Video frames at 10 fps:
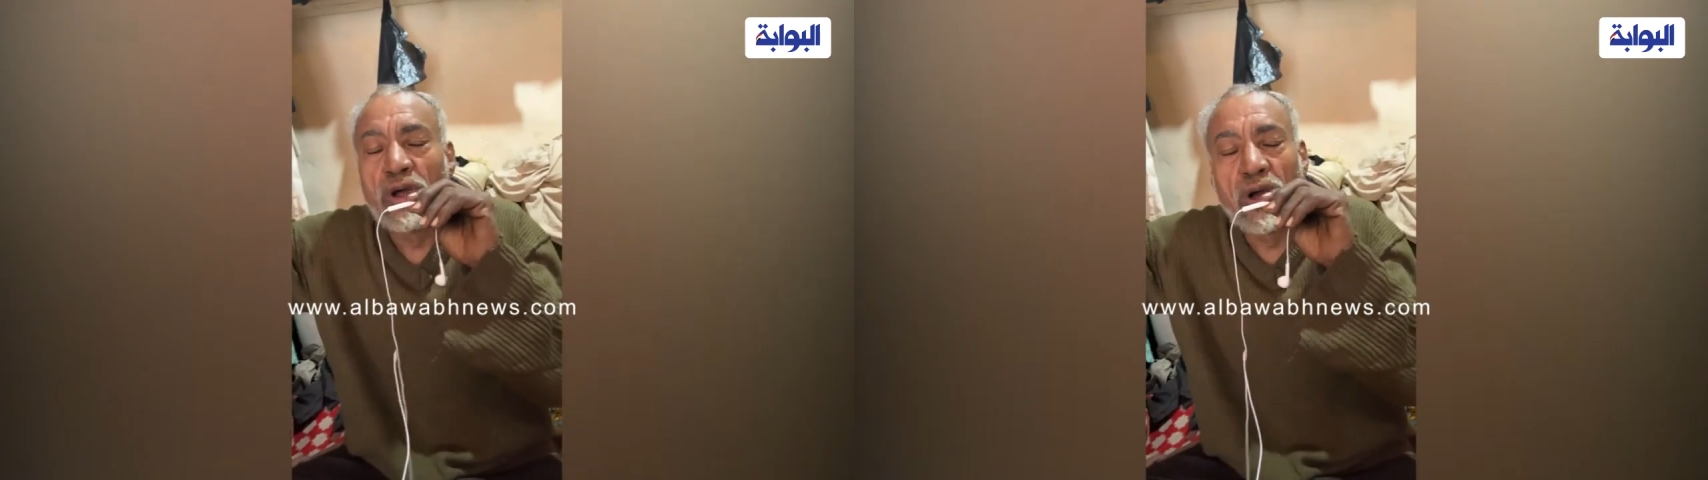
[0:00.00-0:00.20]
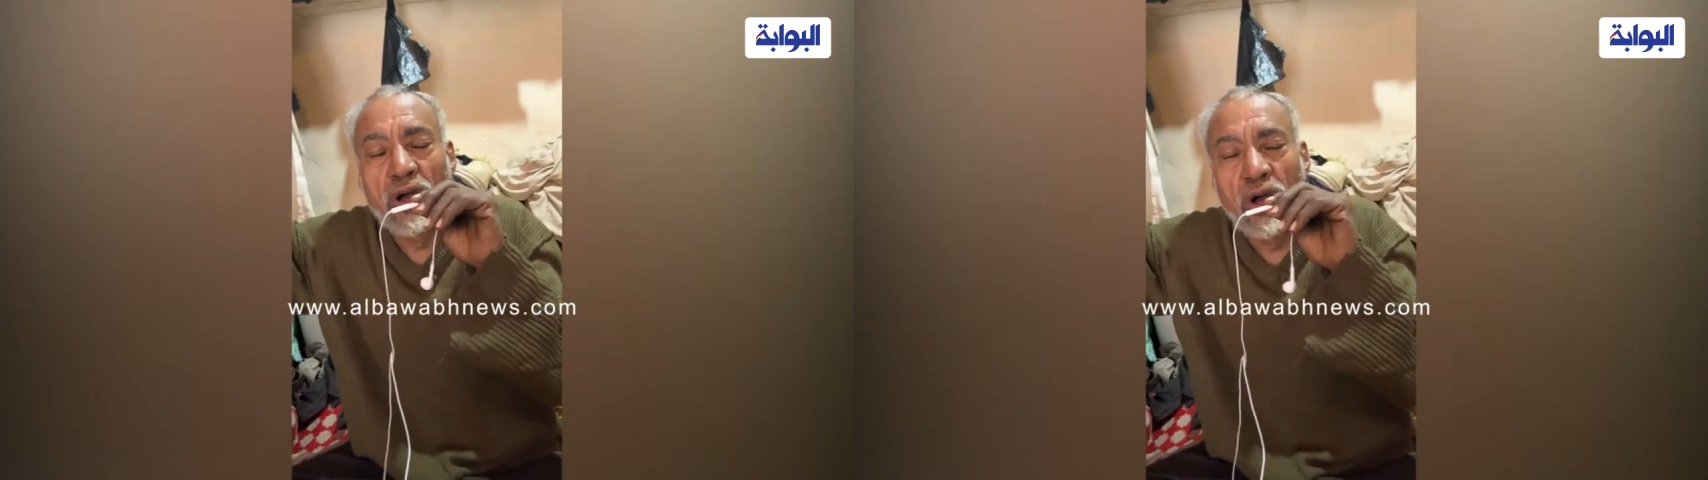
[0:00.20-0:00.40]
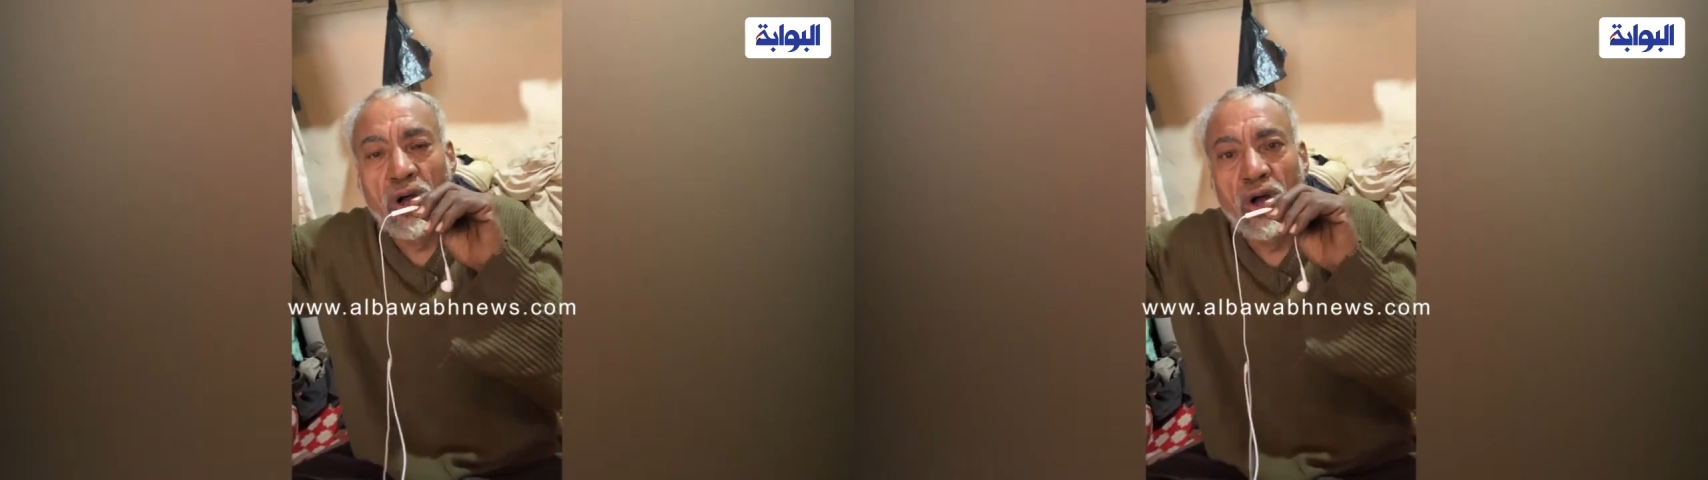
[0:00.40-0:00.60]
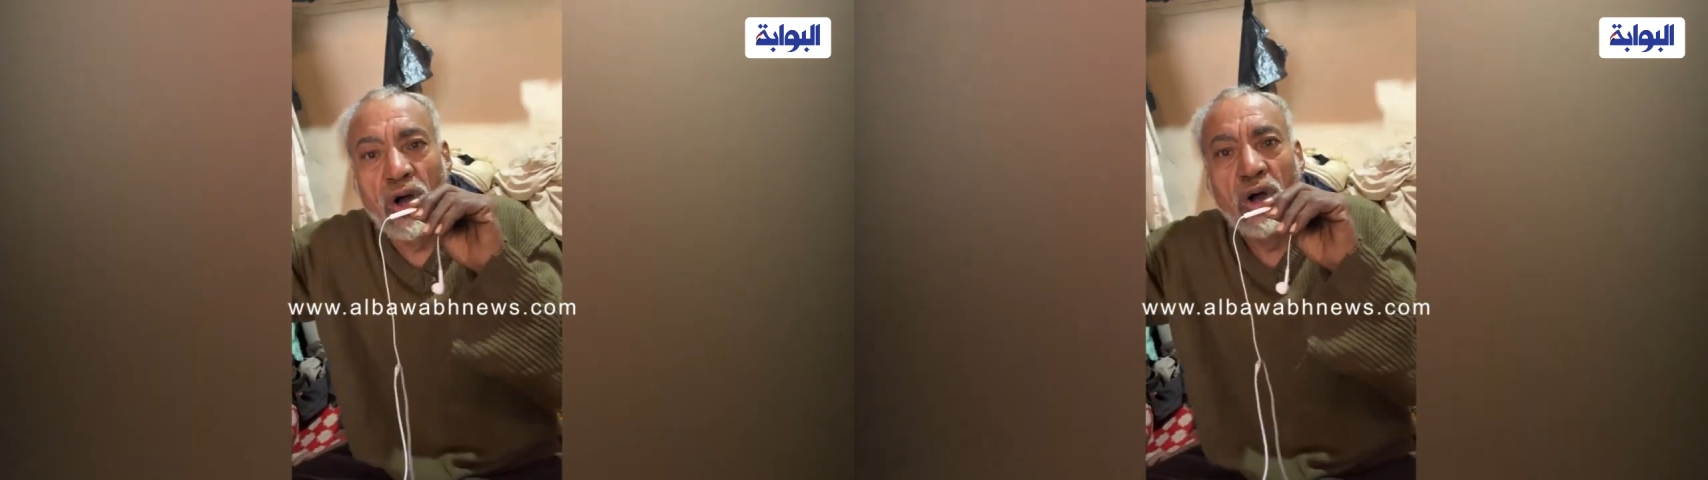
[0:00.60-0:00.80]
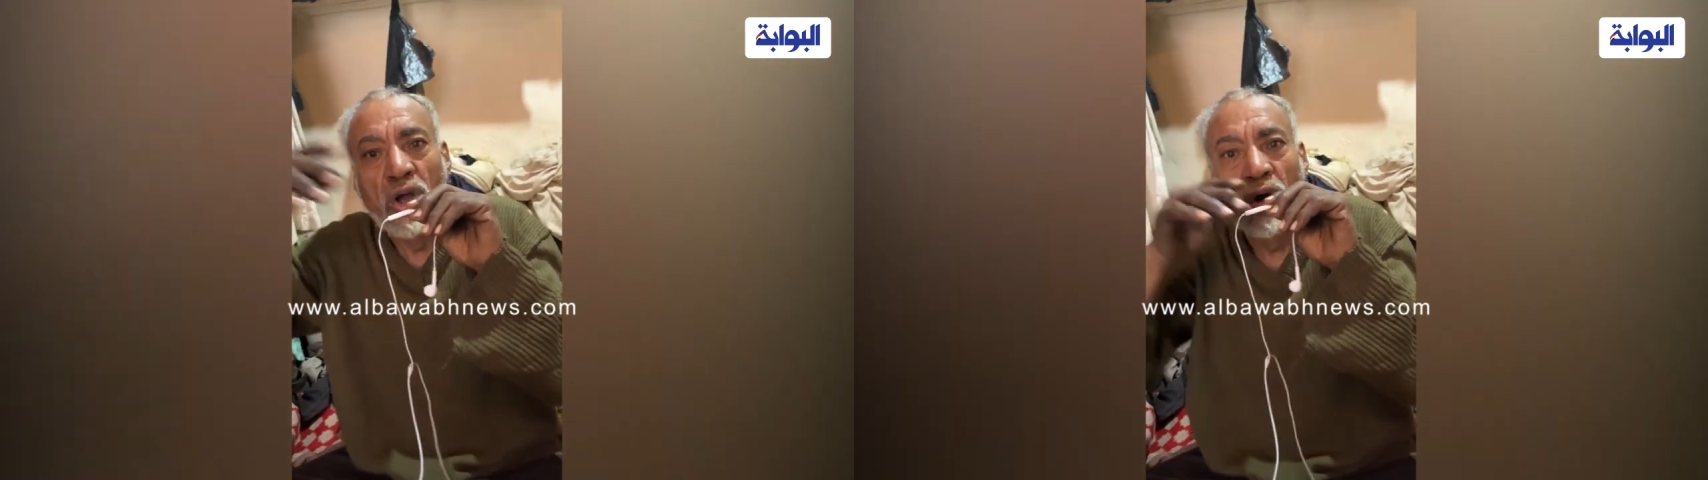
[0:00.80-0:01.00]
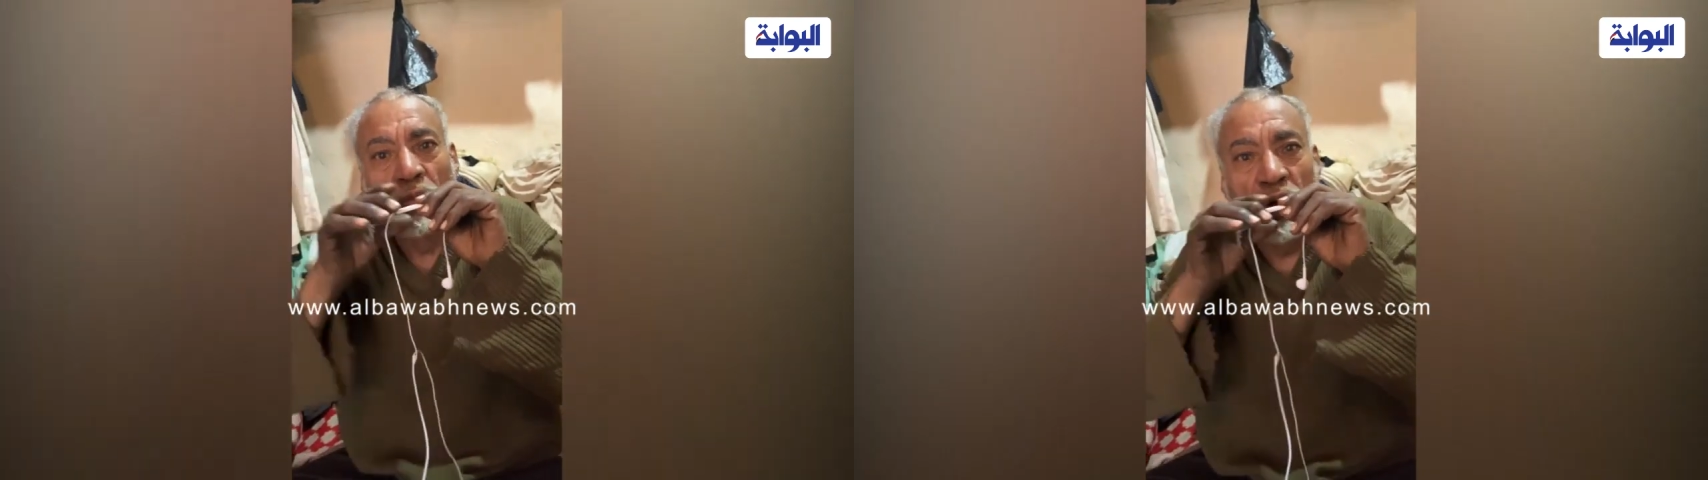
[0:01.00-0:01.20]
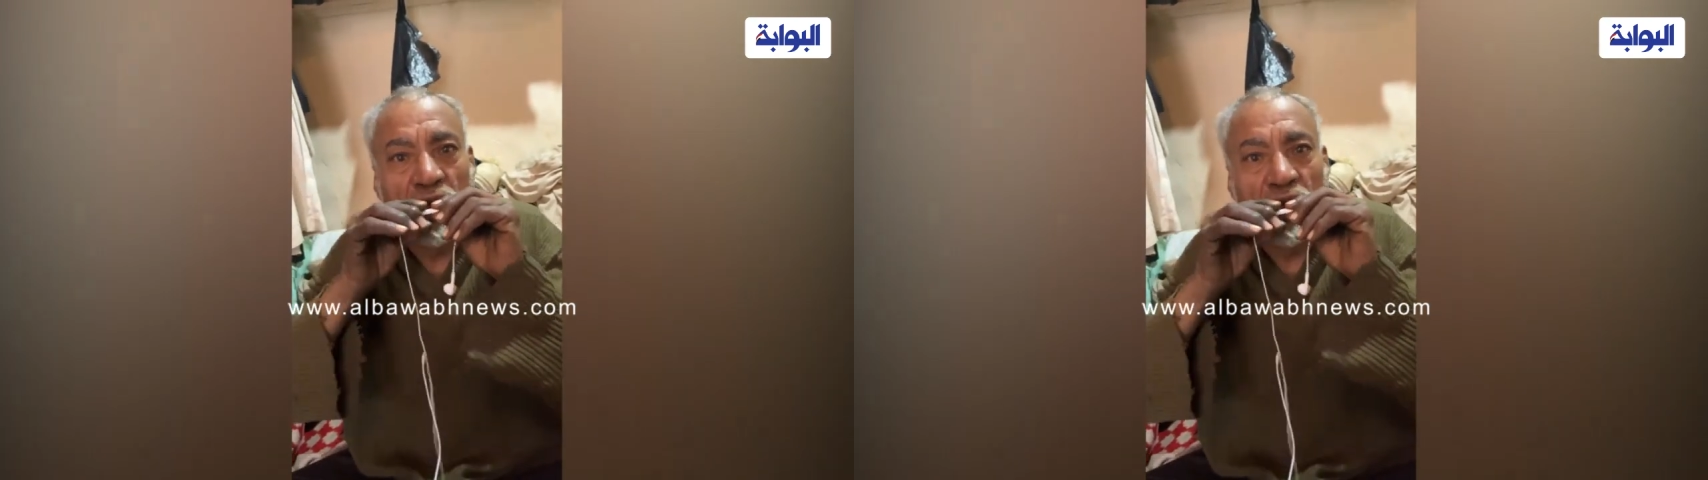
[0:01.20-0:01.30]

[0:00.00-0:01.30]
آه، ومن